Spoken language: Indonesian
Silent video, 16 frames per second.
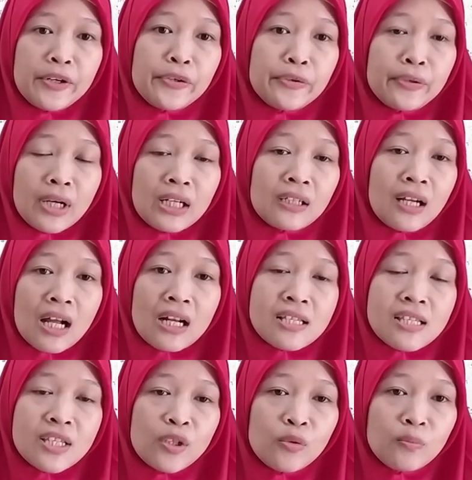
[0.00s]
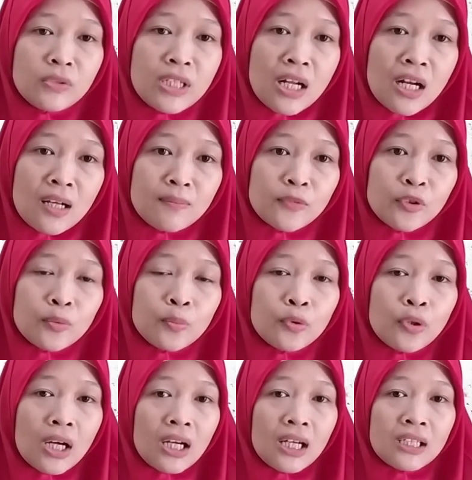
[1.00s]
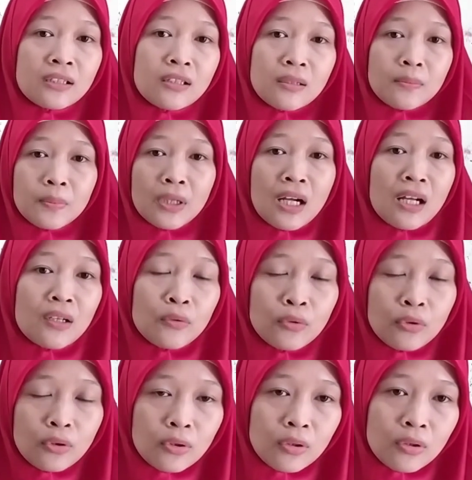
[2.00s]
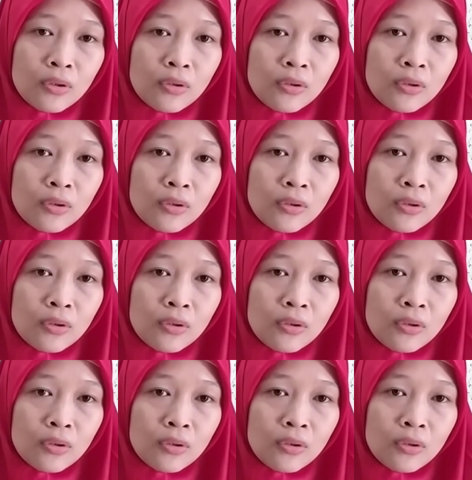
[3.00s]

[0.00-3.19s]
kandungan kalsium dalam tubuh akan terpengaruh